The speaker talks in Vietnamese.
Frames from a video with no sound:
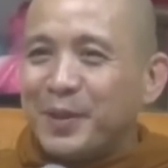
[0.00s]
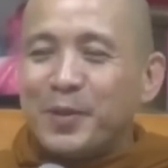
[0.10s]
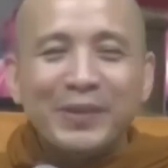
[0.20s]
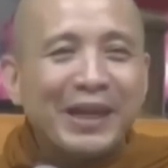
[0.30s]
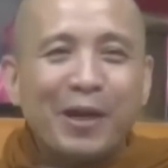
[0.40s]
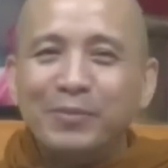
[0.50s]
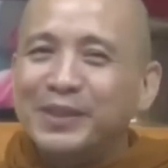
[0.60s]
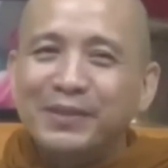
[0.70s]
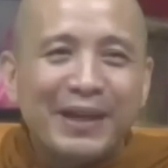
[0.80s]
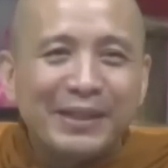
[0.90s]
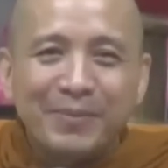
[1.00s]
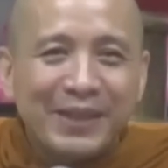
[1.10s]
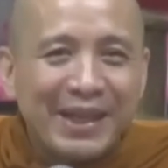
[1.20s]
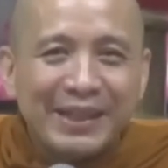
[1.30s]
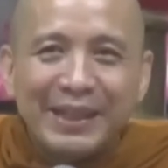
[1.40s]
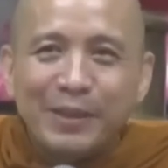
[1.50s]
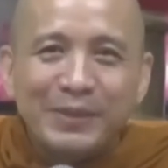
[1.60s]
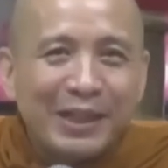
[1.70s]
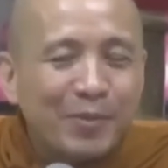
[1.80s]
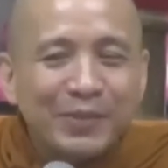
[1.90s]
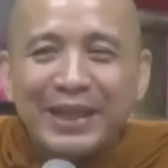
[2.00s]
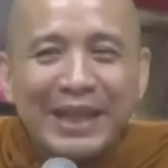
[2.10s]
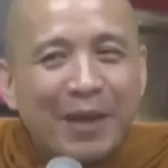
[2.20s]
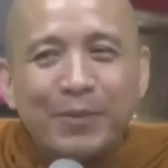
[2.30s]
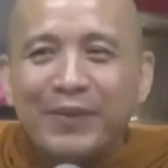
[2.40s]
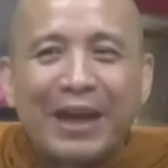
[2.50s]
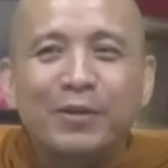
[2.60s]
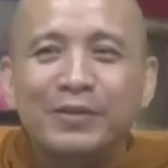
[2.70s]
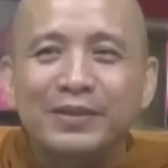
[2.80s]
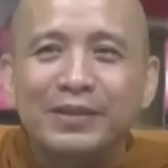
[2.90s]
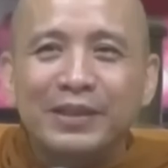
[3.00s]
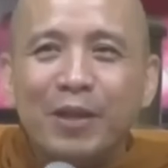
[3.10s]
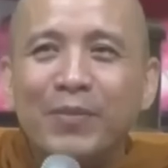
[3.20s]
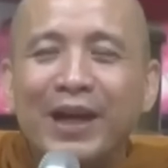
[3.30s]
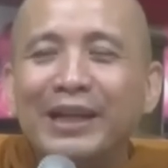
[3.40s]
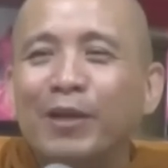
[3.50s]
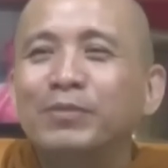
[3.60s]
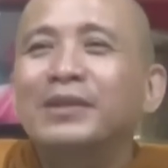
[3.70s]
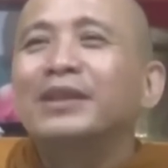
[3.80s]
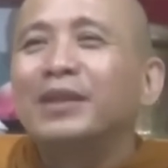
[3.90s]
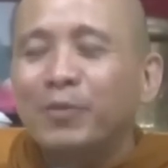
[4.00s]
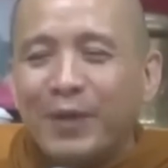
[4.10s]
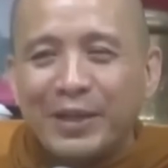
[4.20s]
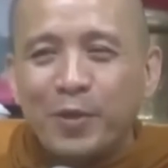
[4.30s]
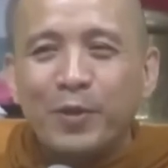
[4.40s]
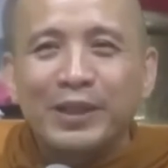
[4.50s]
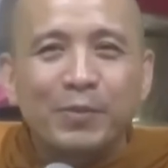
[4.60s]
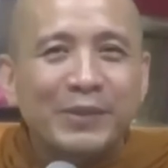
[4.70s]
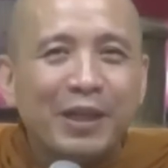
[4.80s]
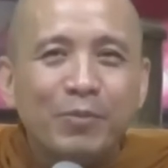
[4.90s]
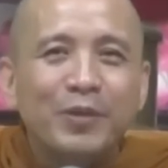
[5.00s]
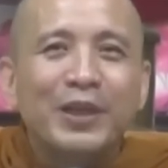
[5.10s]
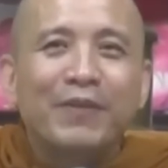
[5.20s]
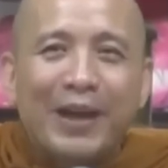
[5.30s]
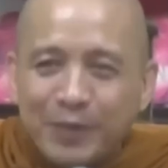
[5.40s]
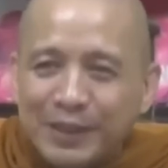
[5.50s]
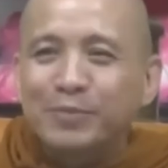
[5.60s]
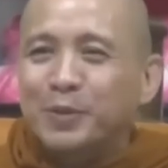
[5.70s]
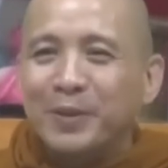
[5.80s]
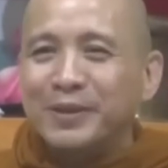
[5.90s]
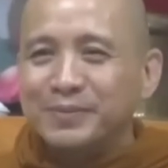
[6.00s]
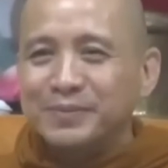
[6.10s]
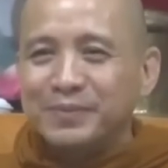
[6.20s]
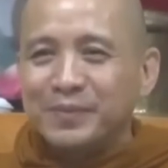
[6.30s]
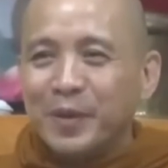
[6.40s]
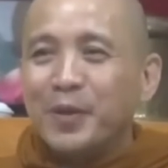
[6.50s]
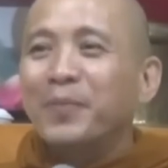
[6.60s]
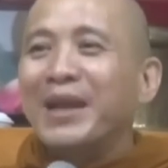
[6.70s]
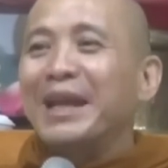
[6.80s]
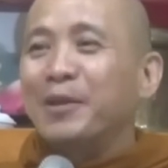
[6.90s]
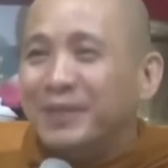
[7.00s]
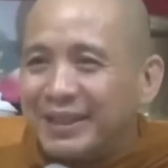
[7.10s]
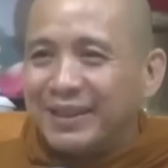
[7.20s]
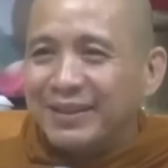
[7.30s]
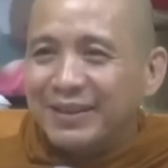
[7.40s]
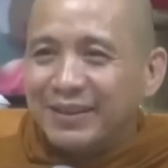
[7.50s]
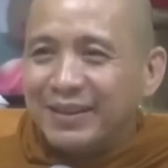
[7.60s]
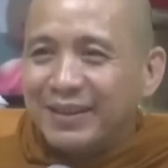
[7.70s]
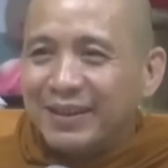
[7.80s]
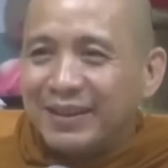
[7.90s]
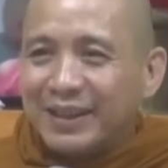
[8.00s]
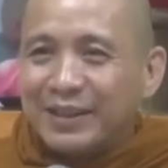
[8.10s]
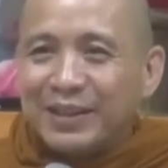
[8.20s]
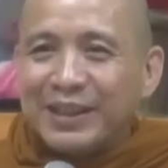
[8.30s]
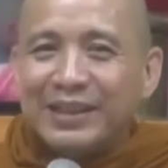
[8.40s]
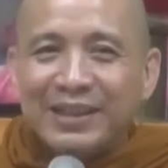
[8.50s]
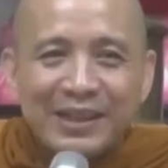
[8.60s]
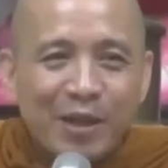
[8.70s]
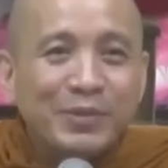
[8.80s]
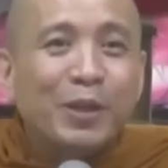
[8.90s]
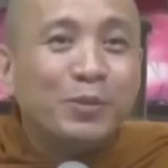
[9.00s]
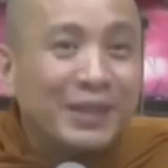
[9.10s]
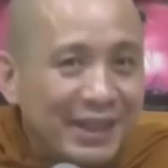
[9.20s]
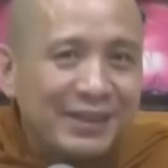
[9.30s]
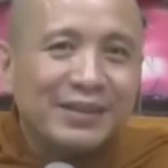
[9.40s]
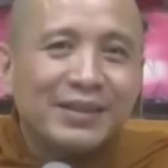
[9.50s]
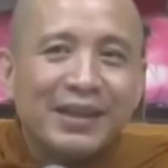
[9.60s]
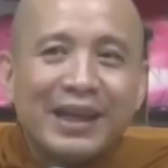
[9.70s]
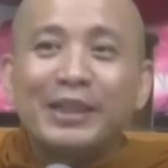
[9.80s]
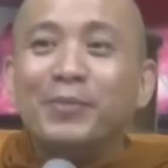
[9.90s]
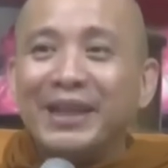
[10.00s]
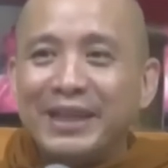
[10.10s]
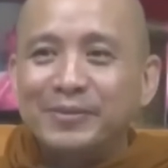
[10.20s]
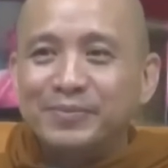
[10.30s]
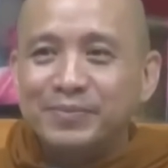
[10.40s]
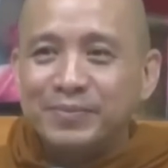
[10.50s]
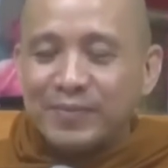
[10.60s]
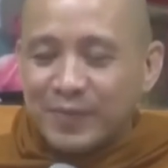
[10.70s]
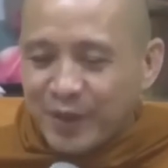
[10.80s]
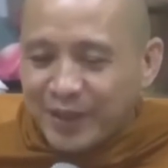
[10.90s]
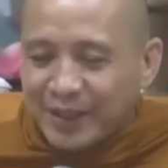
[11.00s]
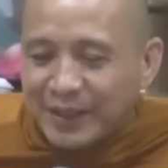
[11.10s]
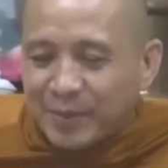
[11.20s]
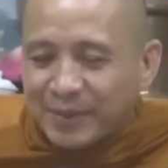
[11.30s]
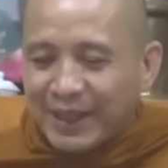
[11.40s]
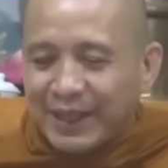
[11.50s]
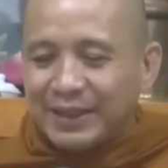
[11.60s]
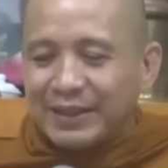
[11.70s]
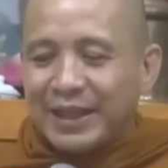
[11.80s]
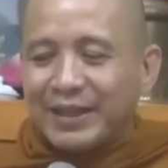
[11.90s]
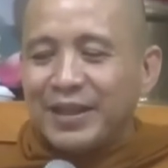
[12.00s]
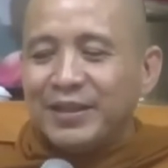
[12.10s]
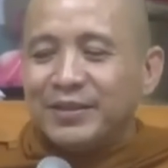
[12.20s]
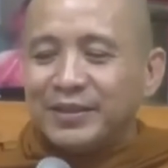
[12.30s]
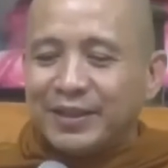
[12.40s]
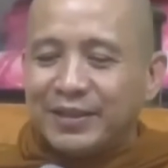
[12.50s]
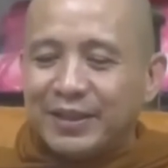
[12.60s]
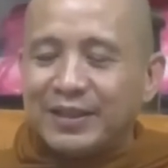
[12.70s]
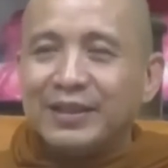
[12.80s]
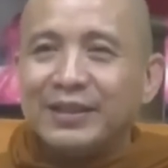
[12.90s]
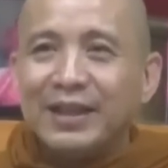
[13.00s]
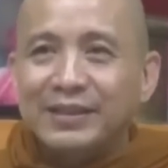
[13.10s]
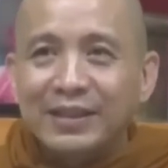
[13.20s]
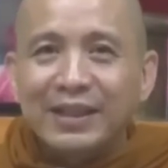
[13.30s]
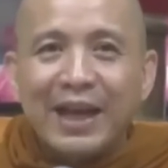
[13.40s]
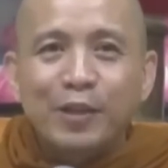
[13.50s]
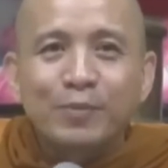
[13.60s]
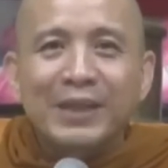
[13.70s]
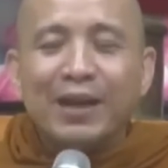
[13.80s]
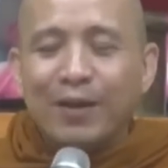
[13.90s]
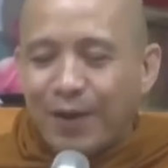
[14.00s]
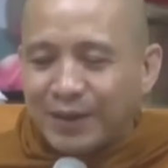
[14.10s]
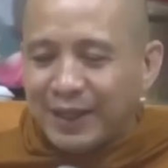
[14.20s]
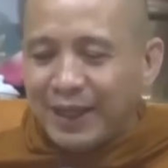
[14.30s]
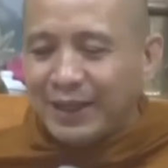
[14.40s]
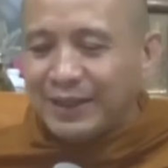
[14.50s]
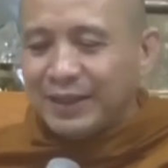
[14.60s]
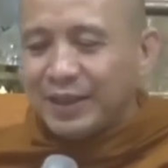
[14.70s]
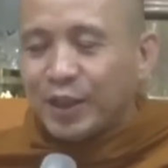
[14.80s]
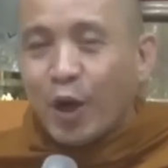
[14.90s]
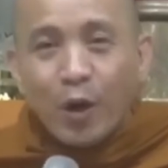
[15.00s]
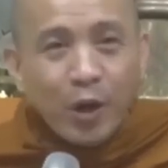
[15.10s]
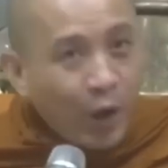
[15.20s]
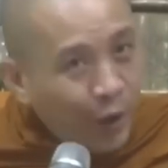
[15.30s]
nếu chúng ta không xuất phát tâm thiện thì chúng ta không đời nào mà vào không mở cái cổng ờ, ở ngoài chùa thì chúng ta không bao giờ vào được trong chùa nó nôm na giống như vậy cái, cái, cái cổng đầu tiên là cái tâm thiện cho nên nghiệp thiện là nơi nương tựa để tất cả chúng ta có thể thoát